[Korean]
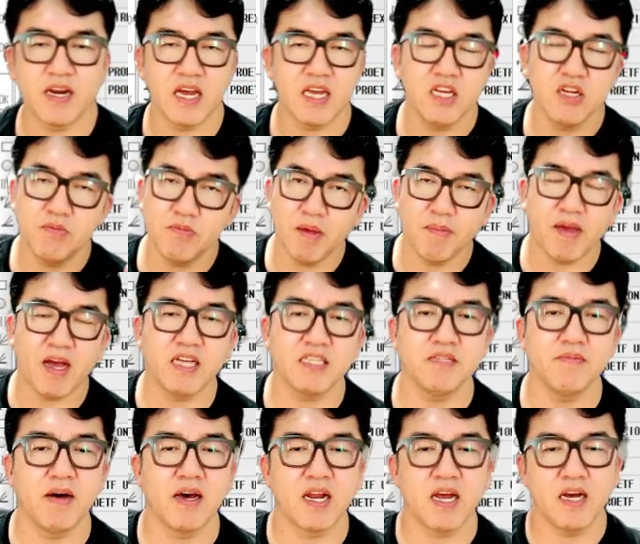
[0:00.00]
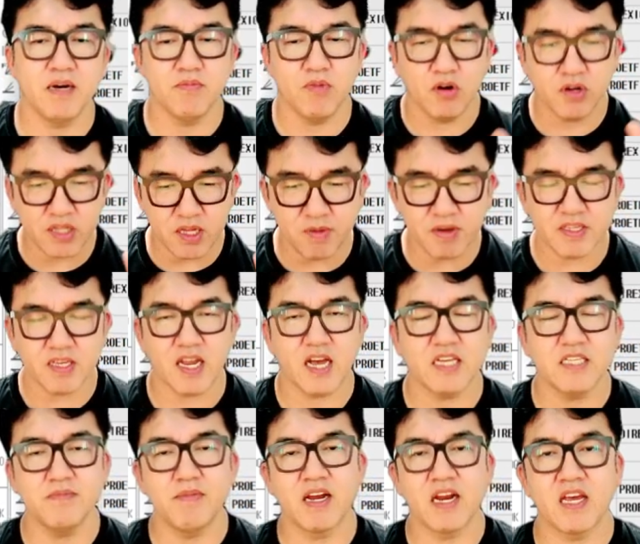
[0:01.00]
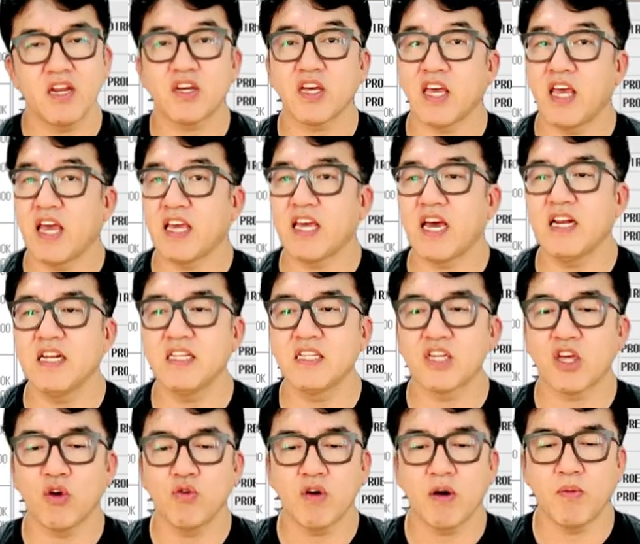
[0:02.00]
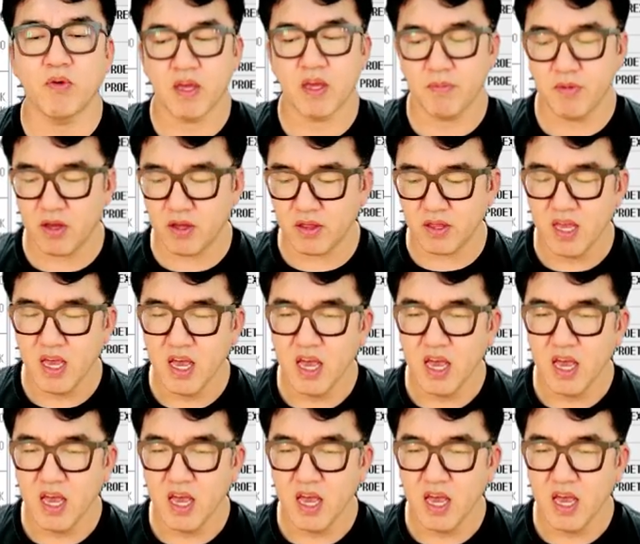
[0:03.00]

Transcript: 이런 매매 하지 마라, 뭐 세뱃자리 하지 마라 이렇게 얘기하는 경우가 뭐냐면